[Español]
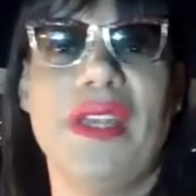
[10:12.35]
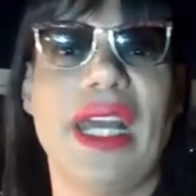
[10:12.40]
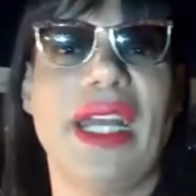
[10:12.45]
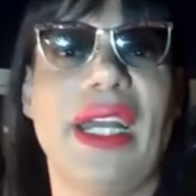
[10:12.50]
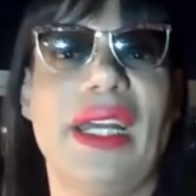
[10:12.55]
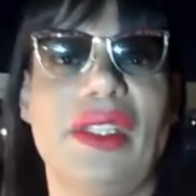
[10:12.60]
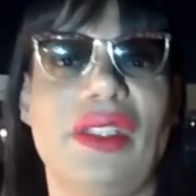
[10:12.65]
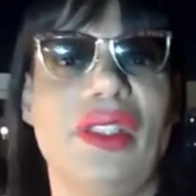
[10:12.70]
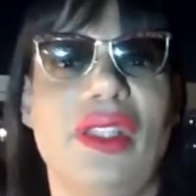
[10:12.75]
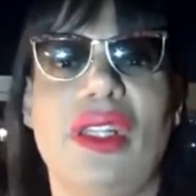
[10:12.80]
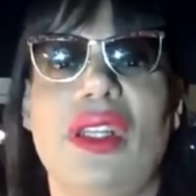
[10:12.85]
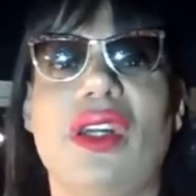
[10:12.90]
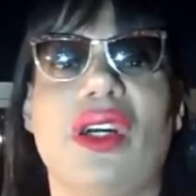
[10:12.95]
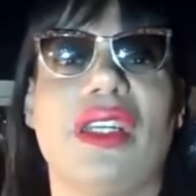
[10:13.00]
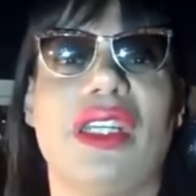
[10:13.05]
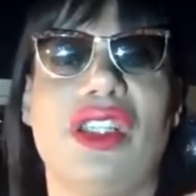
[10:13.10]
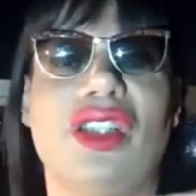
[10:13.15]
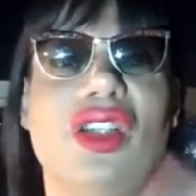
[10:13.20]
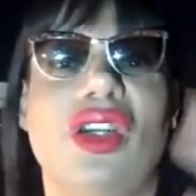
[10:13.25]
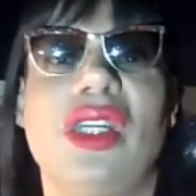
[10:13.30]
un fracaso
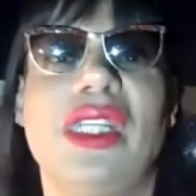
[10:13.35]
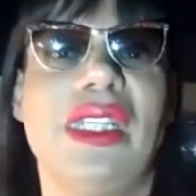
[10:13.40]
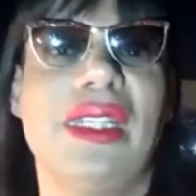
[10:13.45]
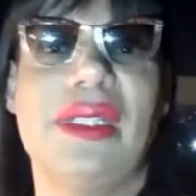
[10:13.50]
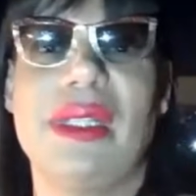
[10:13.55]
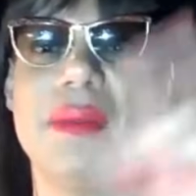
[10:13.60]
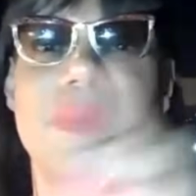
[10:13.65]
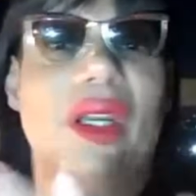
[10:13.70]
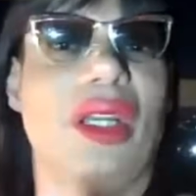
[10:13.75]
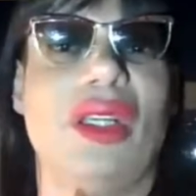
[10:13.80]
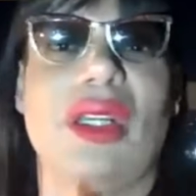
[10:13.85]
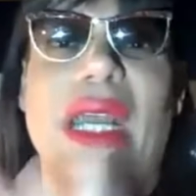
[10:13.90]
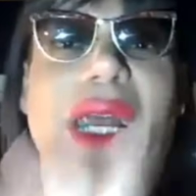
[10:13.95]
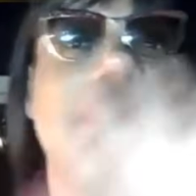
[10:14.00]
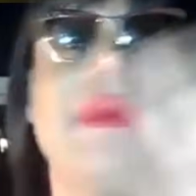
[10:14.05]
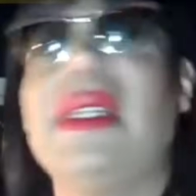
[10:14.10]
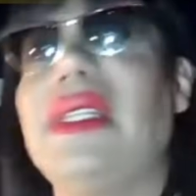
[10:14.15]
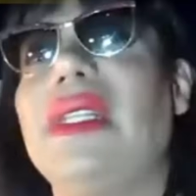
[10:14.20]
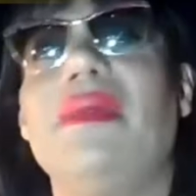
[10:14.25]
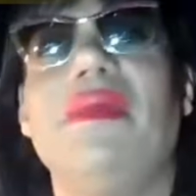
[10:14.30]
de los que yo hice
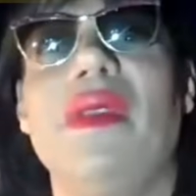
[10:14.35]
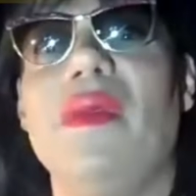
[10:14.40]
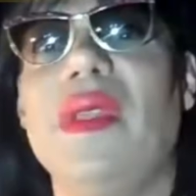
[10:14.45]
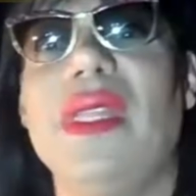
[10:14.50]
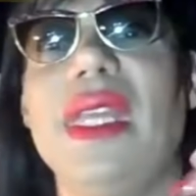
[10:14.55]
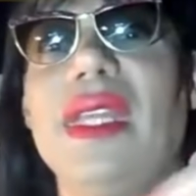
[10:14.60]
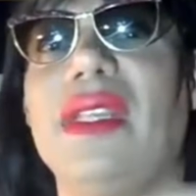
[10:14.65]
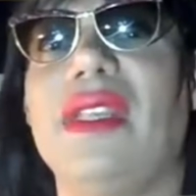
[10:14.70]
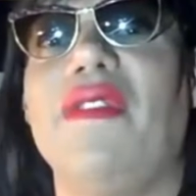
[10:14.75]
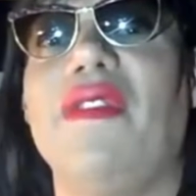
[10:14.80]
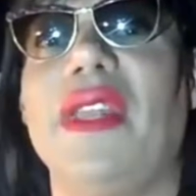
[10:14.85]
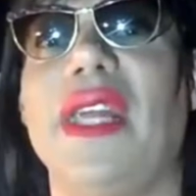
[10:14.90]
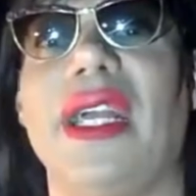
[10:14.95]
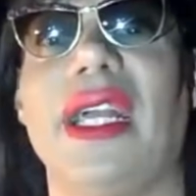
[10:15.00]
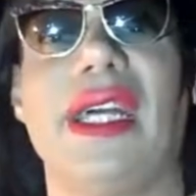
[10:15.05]
porque jamás en mi vida hice